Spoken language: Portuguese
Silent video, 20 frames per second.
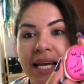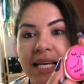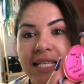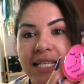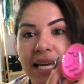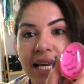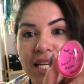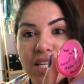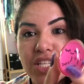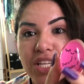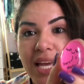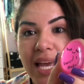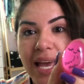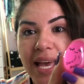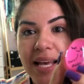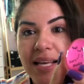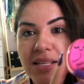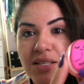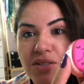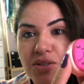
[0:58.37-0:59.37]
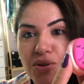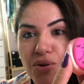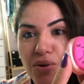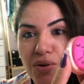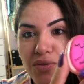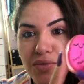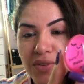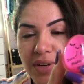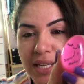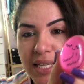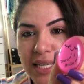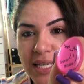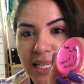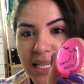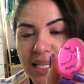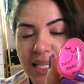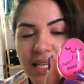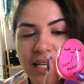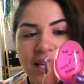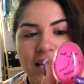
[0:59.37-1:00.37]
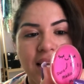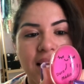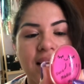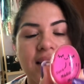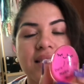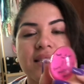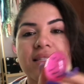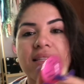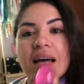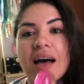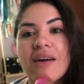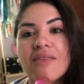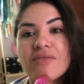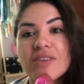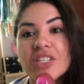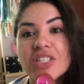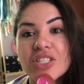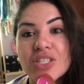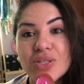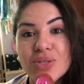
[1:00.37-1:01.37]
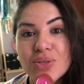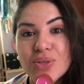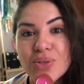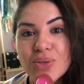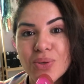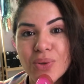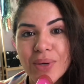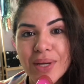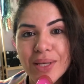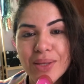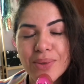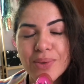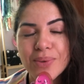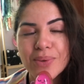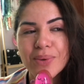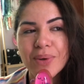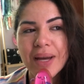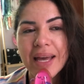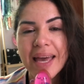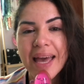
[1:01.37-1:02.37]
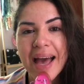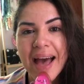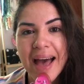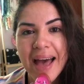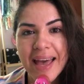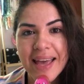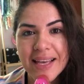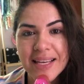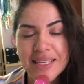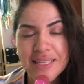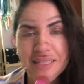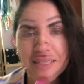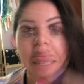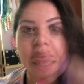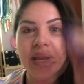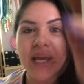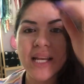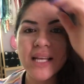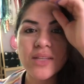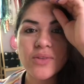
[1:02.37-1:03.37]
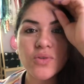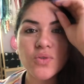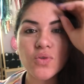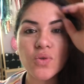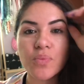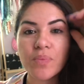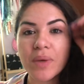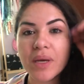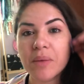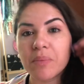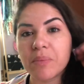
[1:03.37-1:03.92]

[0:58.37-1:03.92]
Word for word: Gente, esse ovo aqui, ele estava 18 reais. Comprei ele no Super